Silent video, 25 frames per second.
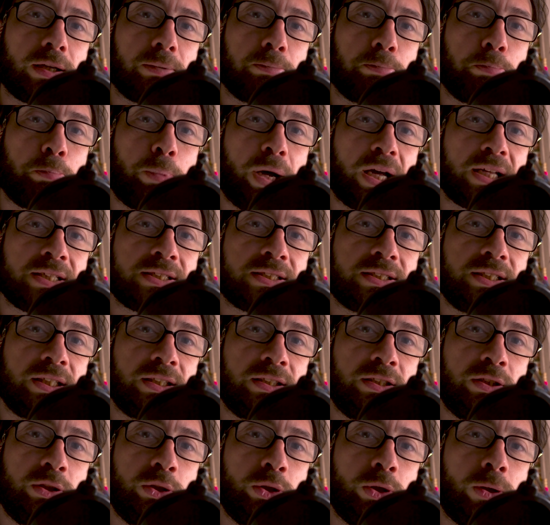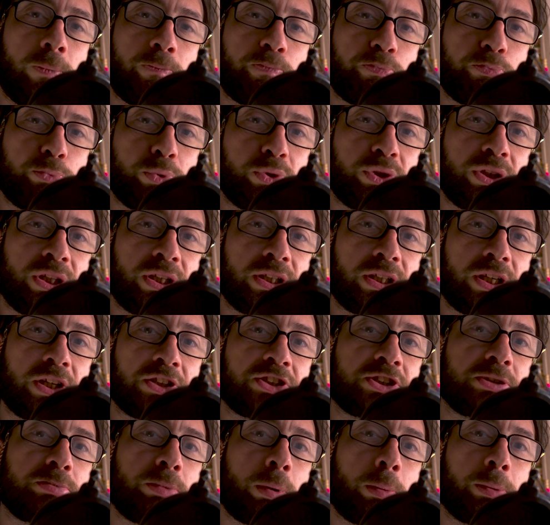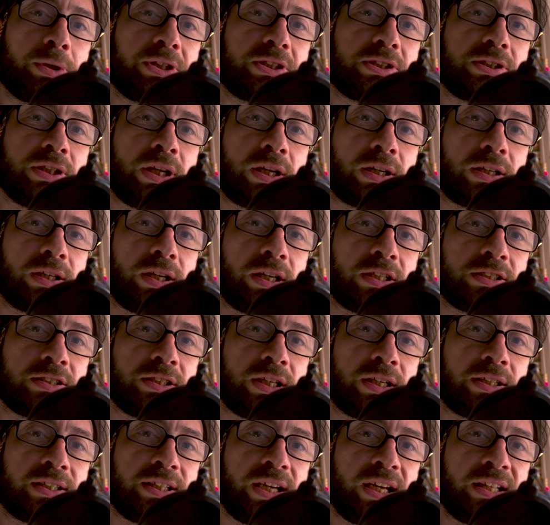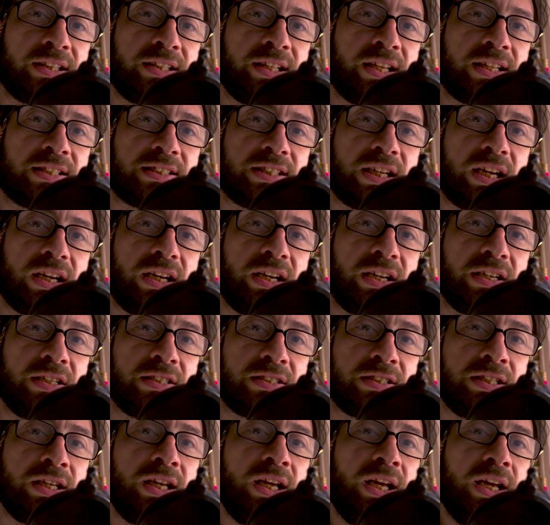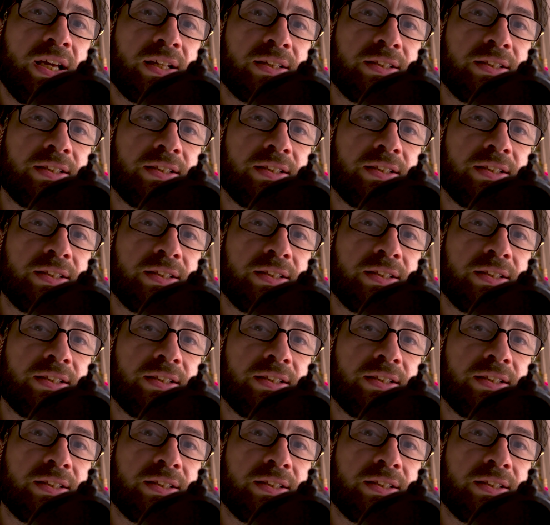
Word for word: bahsediliyor. Bunları kaçırmamak için arkadaşlar kendi eserlerinizi